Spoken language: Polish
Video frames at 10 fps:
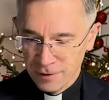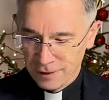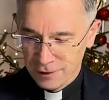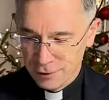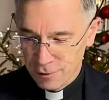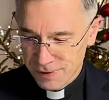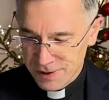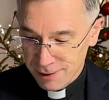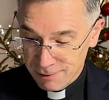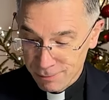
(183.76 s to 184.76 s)
mm,
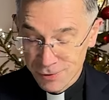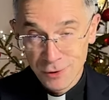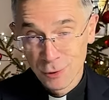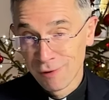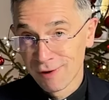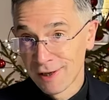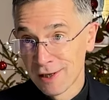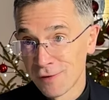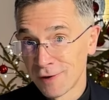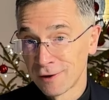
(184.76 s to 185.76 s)
opisanym na początku
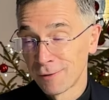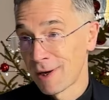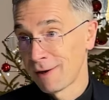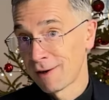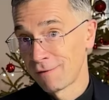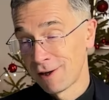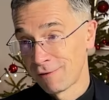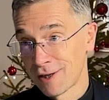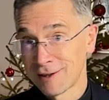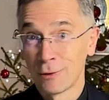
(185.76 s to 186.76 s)
Ewangelii Świętego Marka w
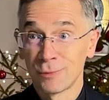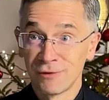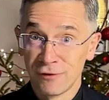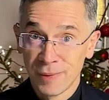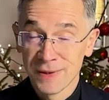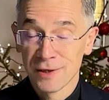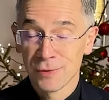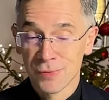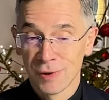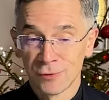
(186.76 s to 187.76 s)
o tym wypędzeniu
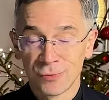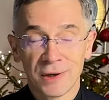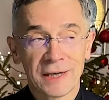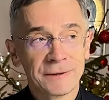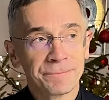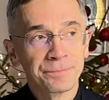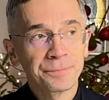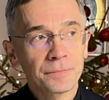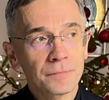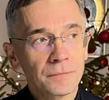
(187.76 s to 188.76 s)
złego ducha,
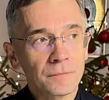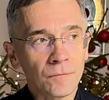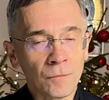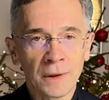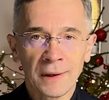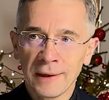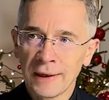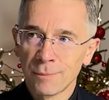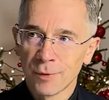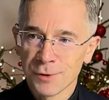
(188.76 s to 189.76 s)

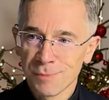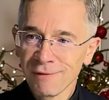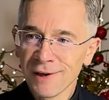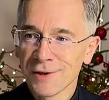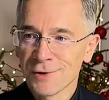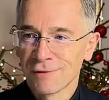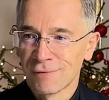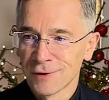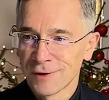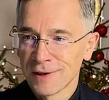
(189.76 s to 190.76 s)
pobrzmiewa jeszcze
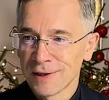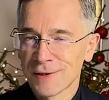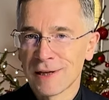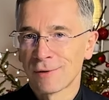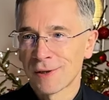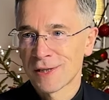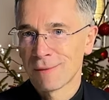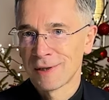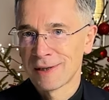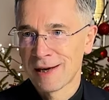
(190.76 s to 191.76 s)
wątek
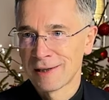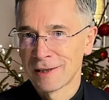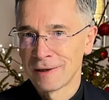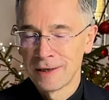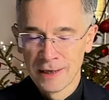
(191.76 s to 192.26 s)
starotestamentalny.